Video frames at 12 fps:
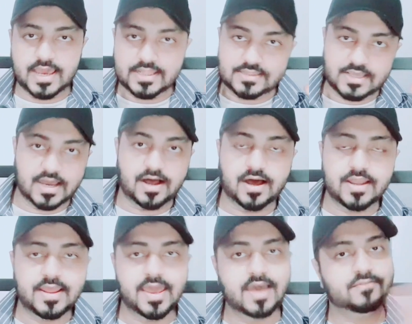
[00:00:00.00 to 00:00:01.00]
है
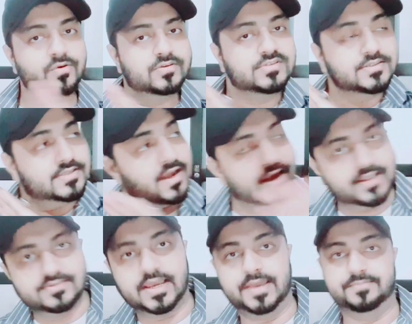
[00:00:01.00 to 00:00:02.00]
ध्यान है वो इस चीज़ से
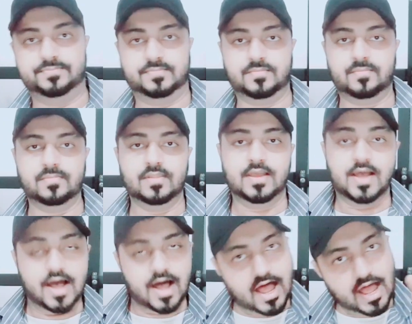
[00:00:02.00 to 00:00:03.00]
हट जाए
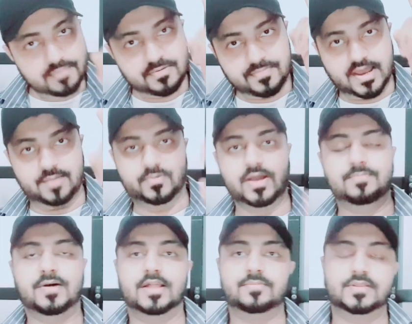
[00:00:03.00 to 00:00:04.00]
अब मैं आपको
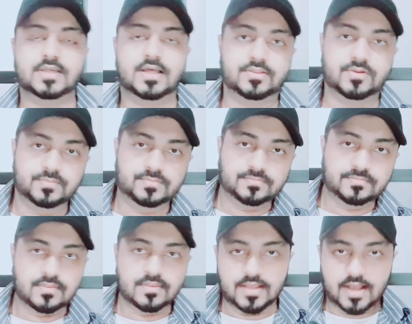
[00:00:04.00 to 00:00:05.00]
एक बात बताता हूँ
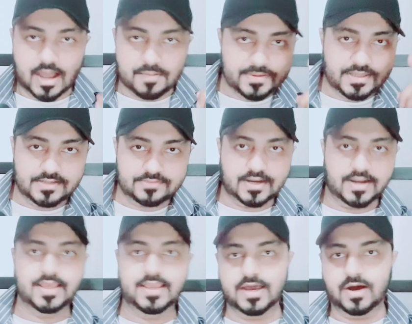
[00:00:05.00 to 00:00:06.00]
अभी
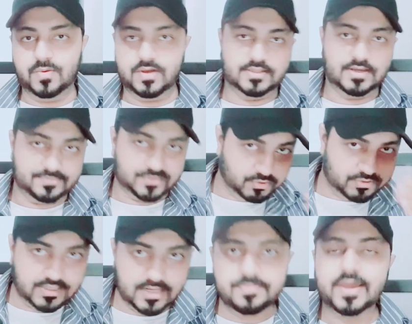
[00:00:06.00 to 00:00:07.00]
रिसेंटली क्या हुआ था कुछ
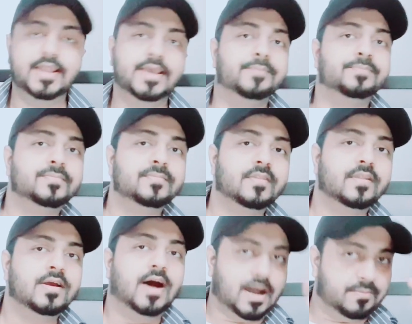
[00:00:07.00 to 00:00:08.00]
दिन पहले
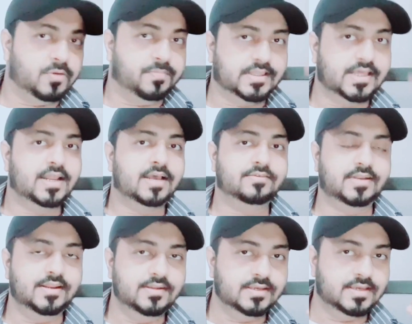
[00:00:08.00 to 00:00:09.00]
आपको पता है
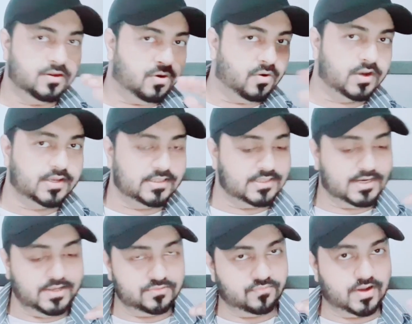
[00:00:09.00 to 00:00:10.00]
नाजरीन कि लाहौर के अंदर
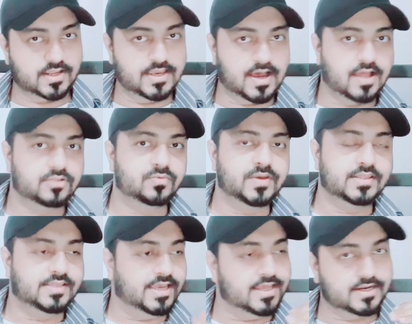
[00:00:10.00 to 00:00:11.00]
ये जो वाकयात हुए
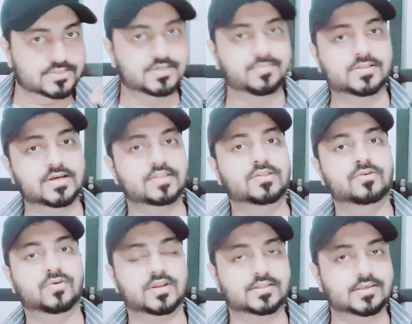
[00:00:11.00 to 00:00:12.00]
थे रक्षे में जाती
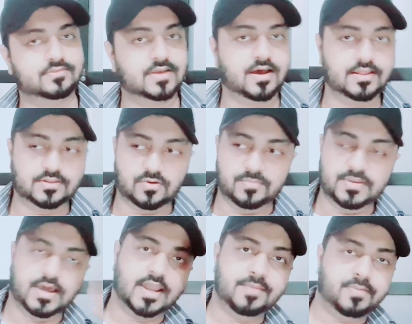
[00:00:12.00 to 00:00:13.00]
औरत के साथ और
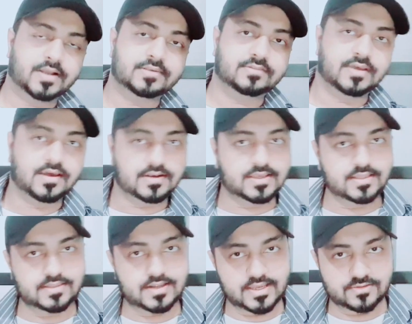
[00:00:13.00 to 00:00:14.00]
मीनार पाकिस्तान के
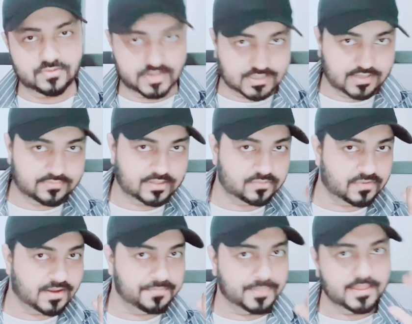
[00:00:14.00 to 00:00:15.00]
अंदर ये जो लड़की के साथ हुआ